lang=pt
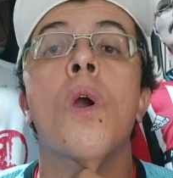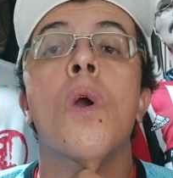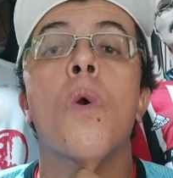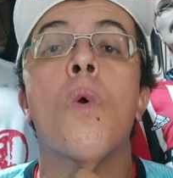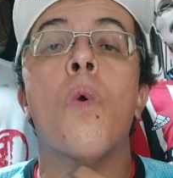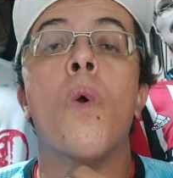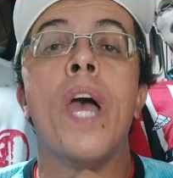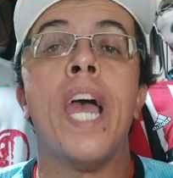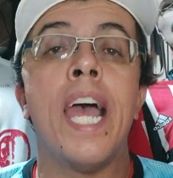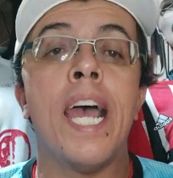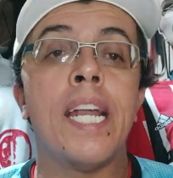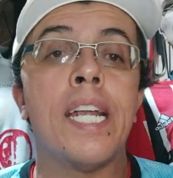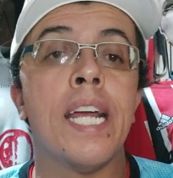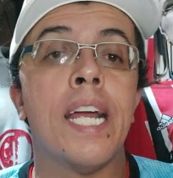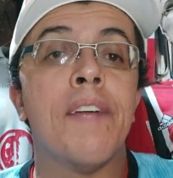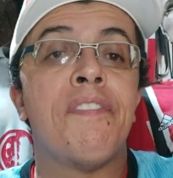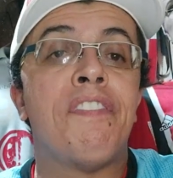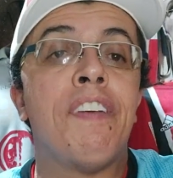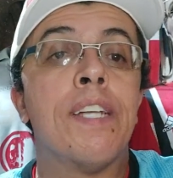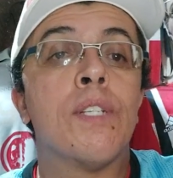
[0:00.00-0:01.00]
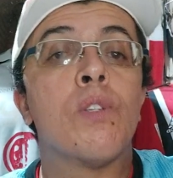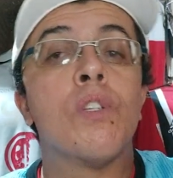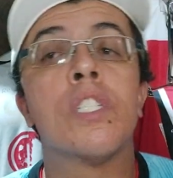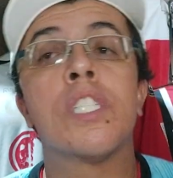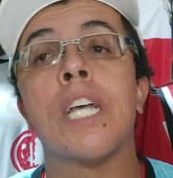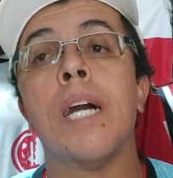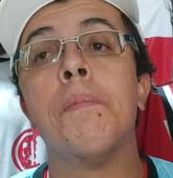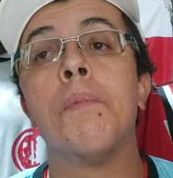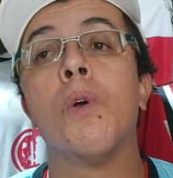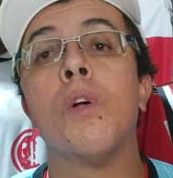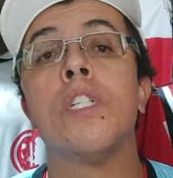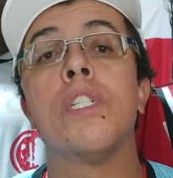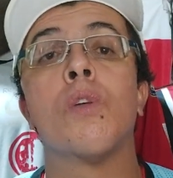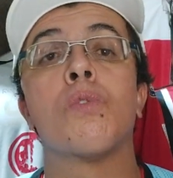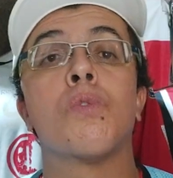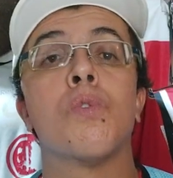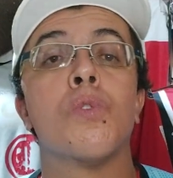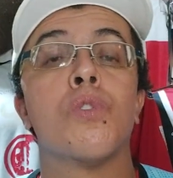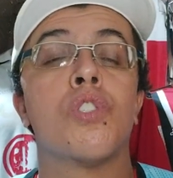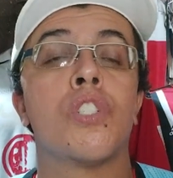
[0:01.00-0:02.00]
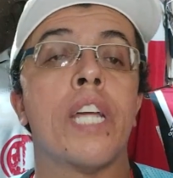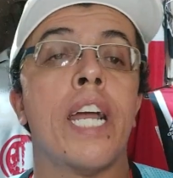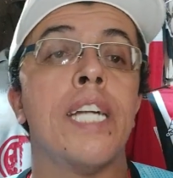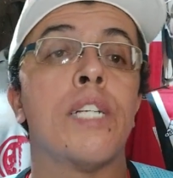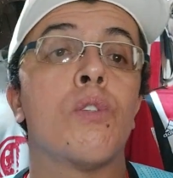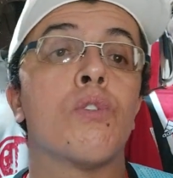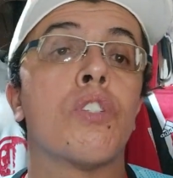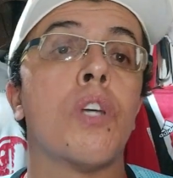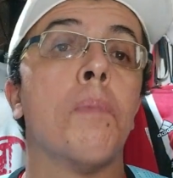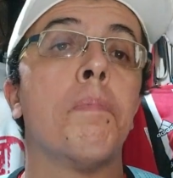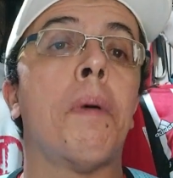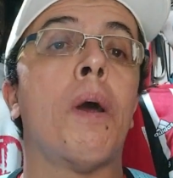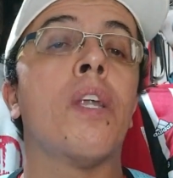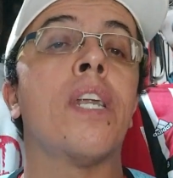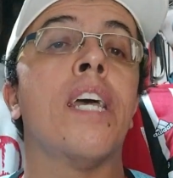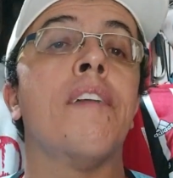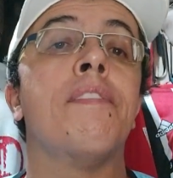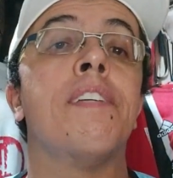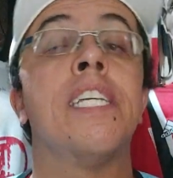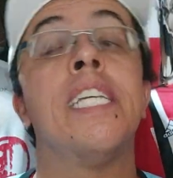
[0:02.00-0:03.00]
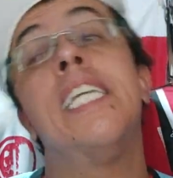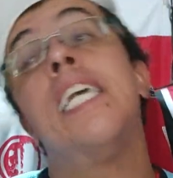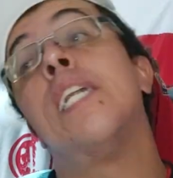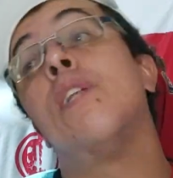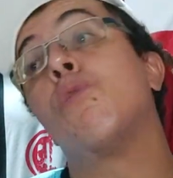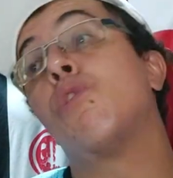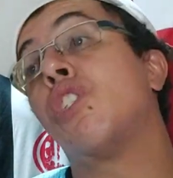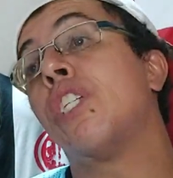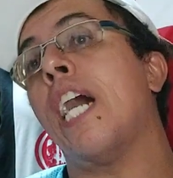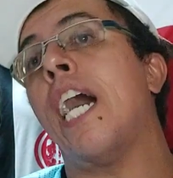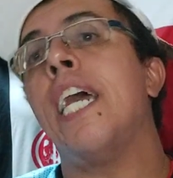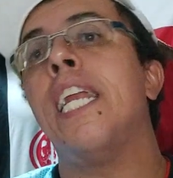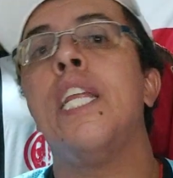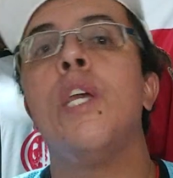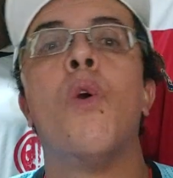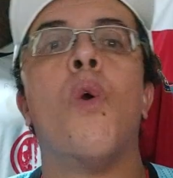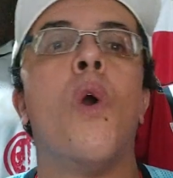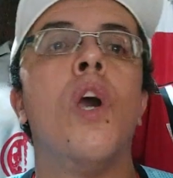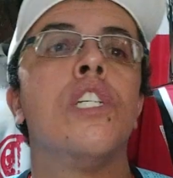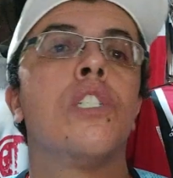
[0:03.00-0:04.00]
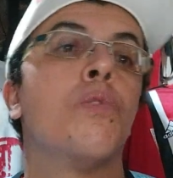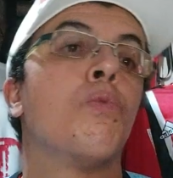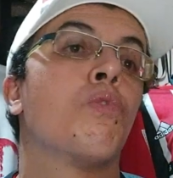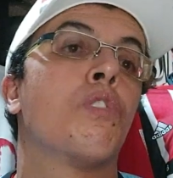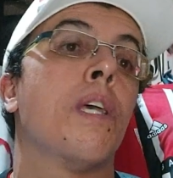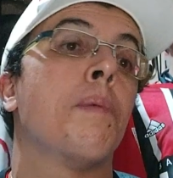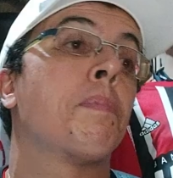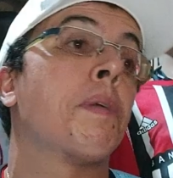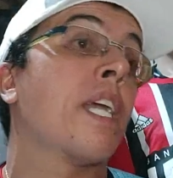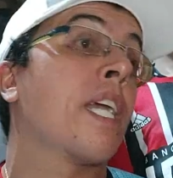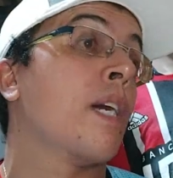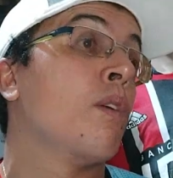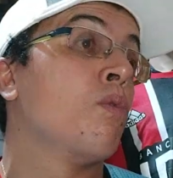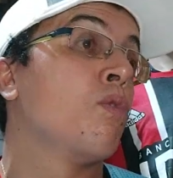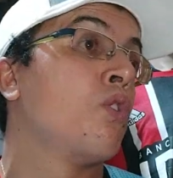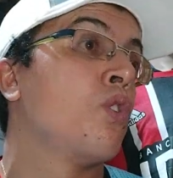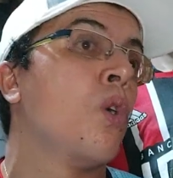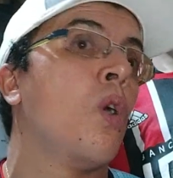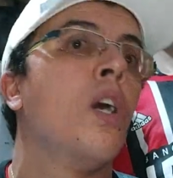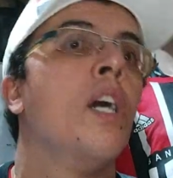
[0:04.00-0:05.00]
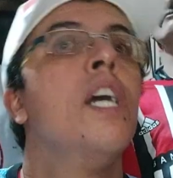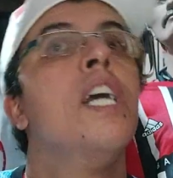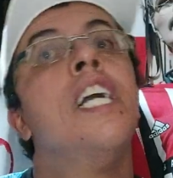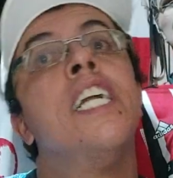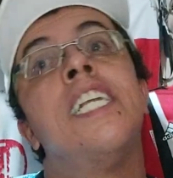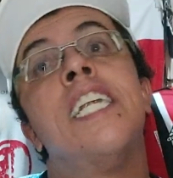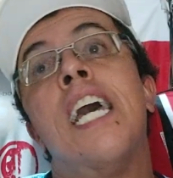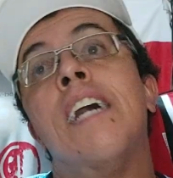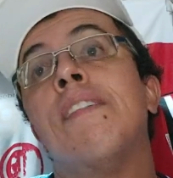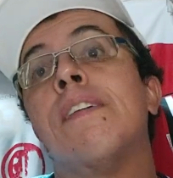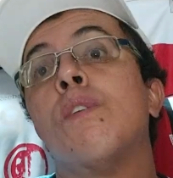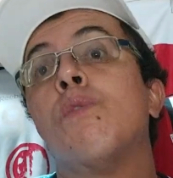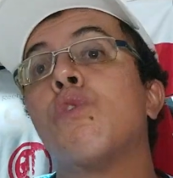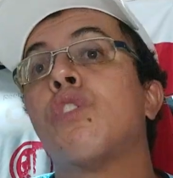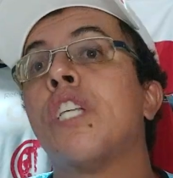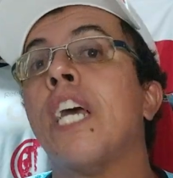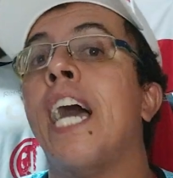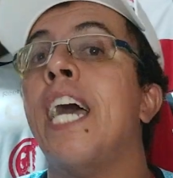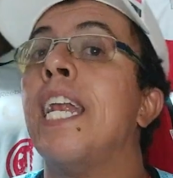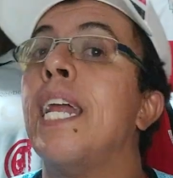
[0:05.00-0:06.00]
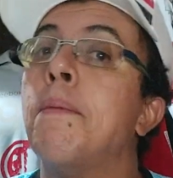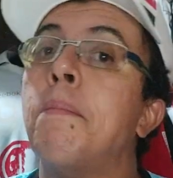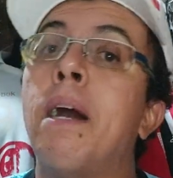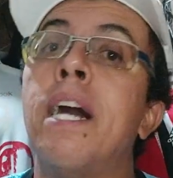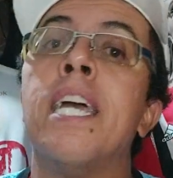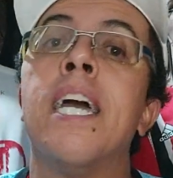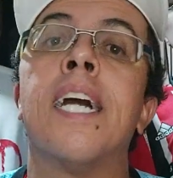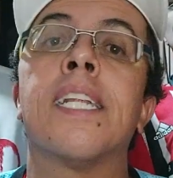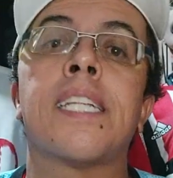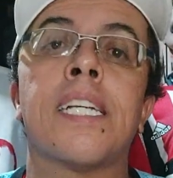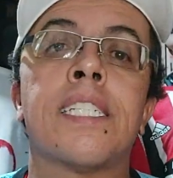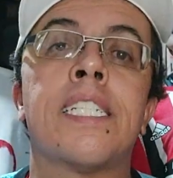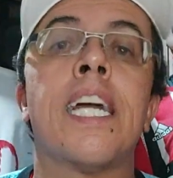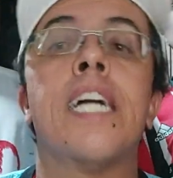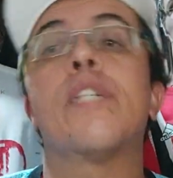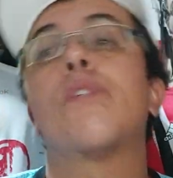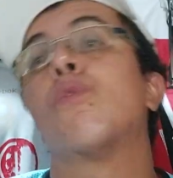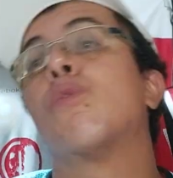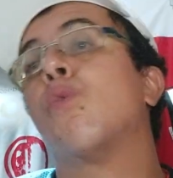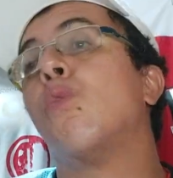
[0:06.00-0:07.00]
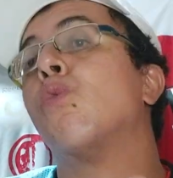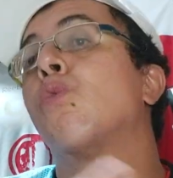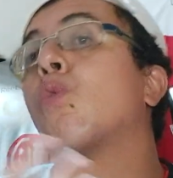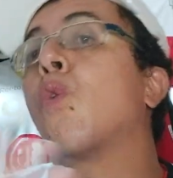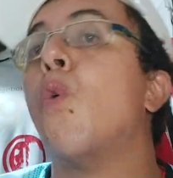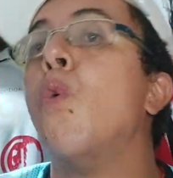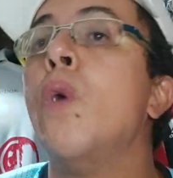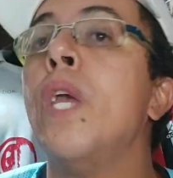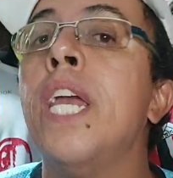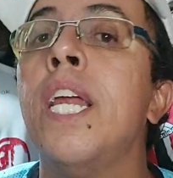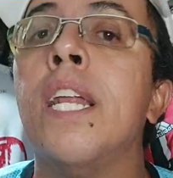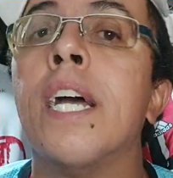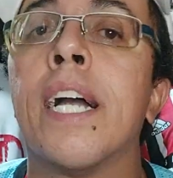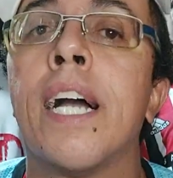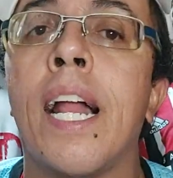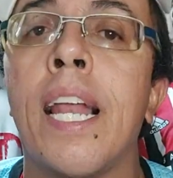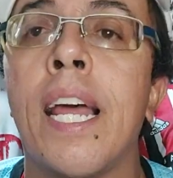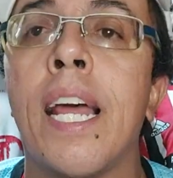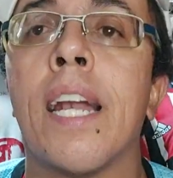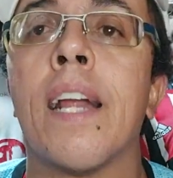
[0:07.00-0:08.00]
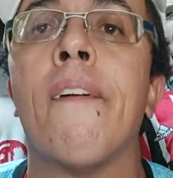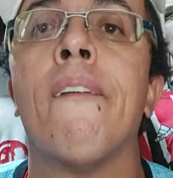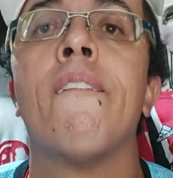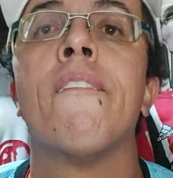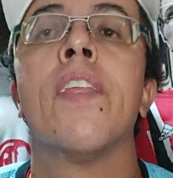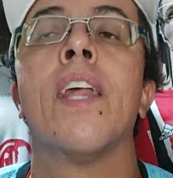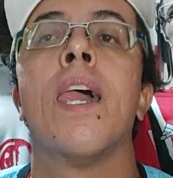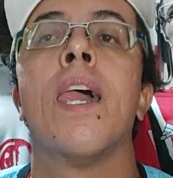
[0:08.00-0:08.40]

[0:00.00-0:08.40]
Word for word: O Éder fez o exame hoje, deu tudo certo. O São Paulo deve ir anunciar ele hoje, não sei porque que anunciou. Deve anunciar ele amanhã, tá certo? Junto com o William, galera.